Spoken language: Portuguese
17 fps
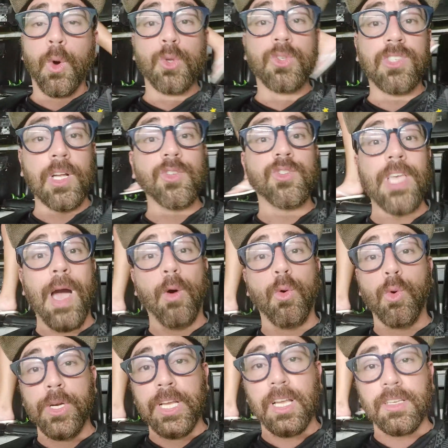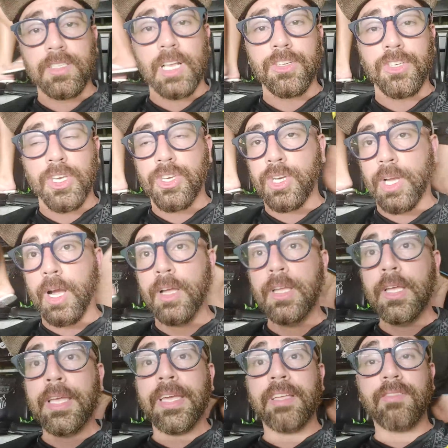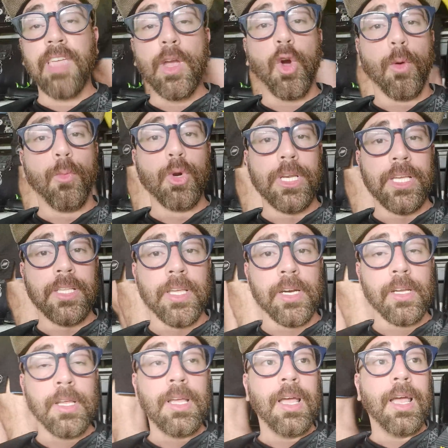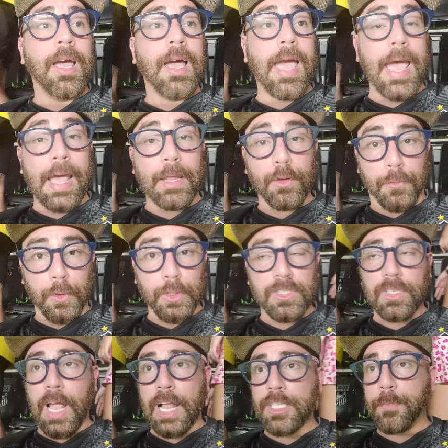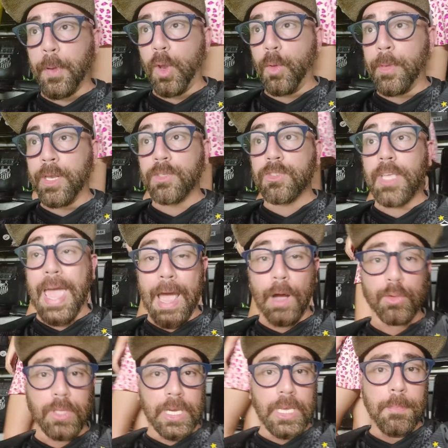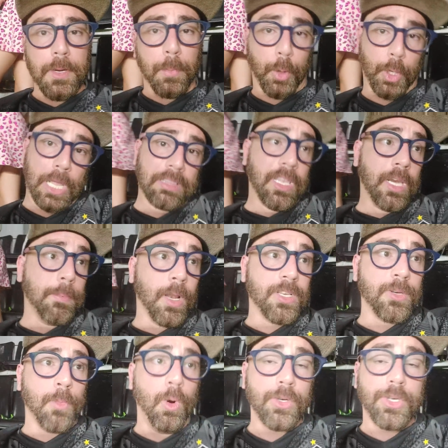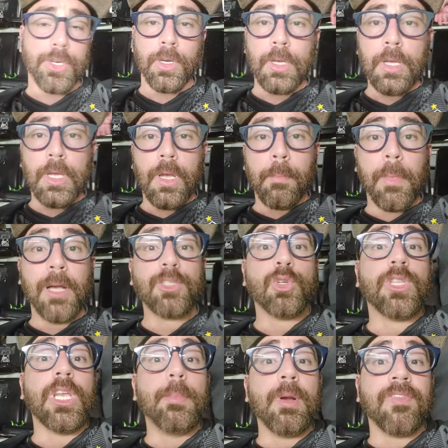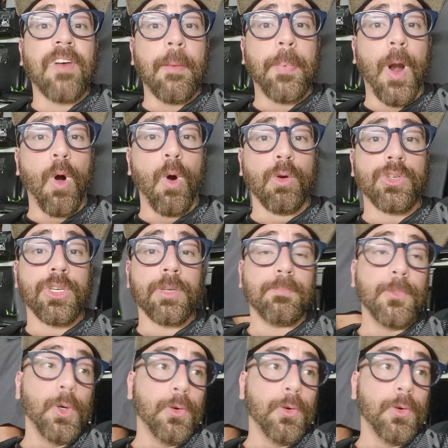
O Santos é a única estatística que tem como líder é no futsal pelo menos, é o drible, porque dribla de é monte, mas o drible vai para onde?